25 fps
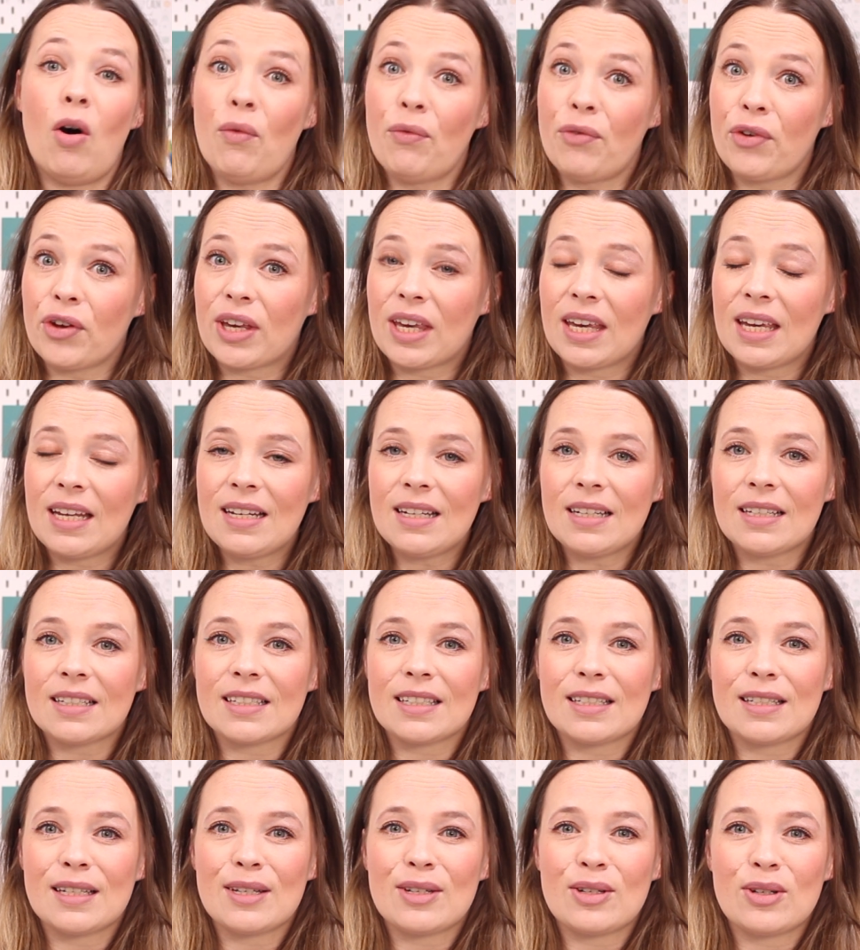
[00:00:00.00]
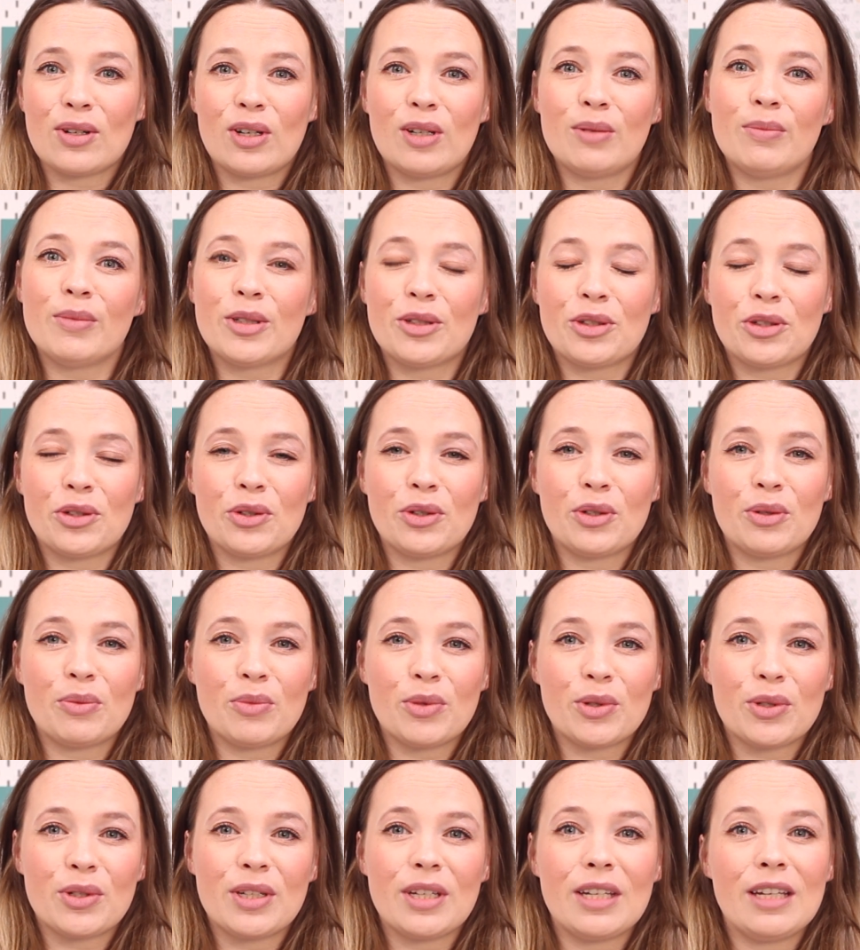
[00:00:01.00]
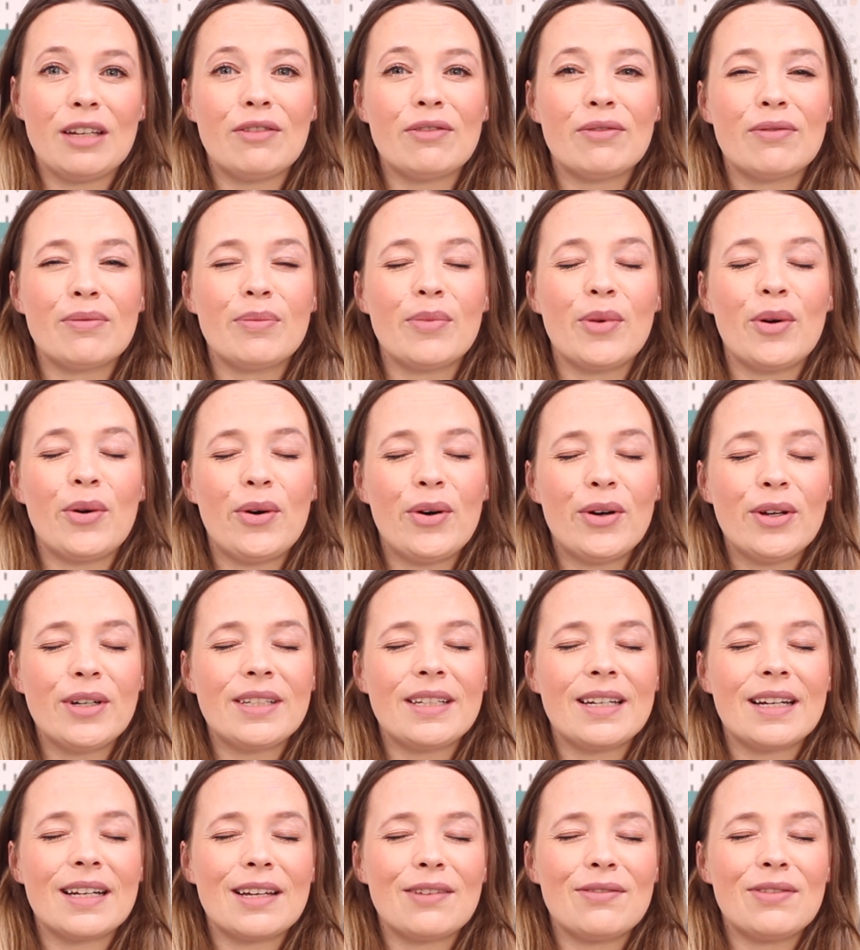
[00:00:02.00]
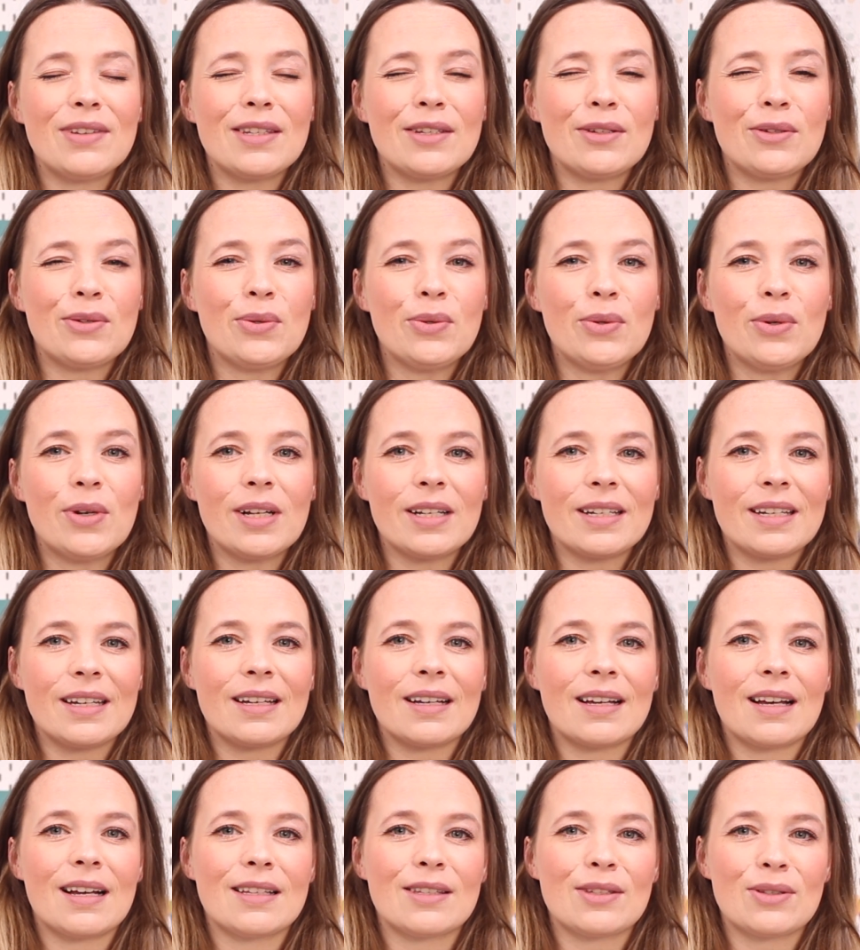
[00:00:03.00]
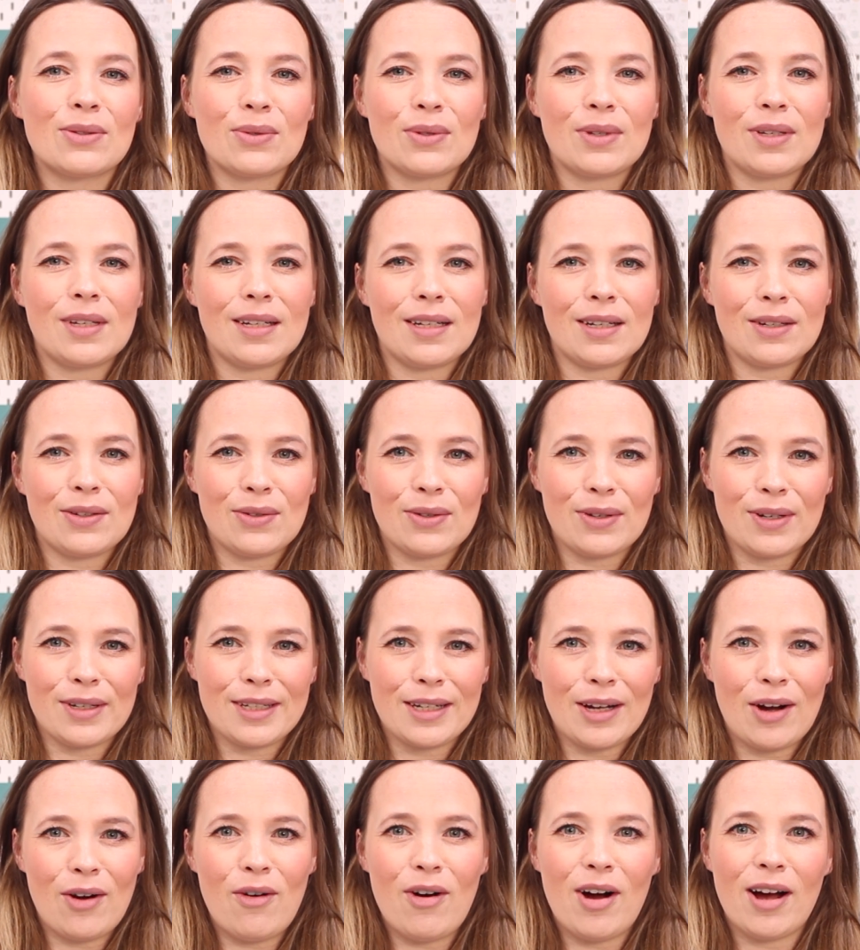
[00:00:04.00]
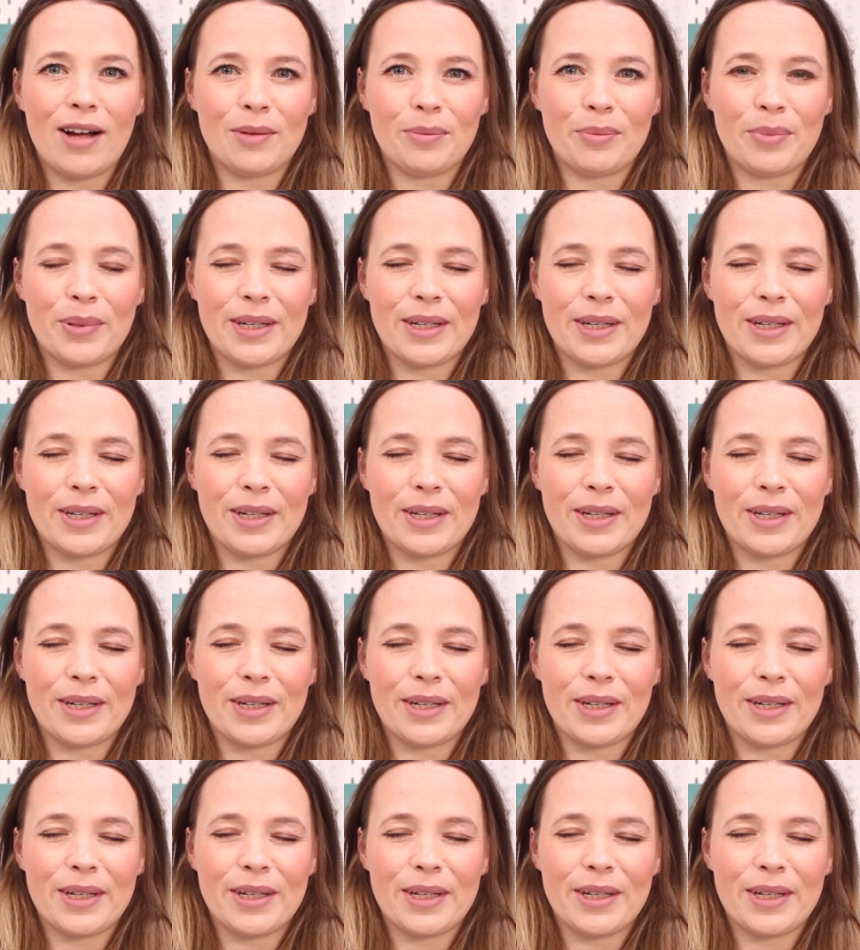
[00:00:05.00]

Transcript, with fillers: Auch für Kinder richtig toll mit schönen Motiven. Und der gewisse Tüdel, den kannst du hier natürlich auch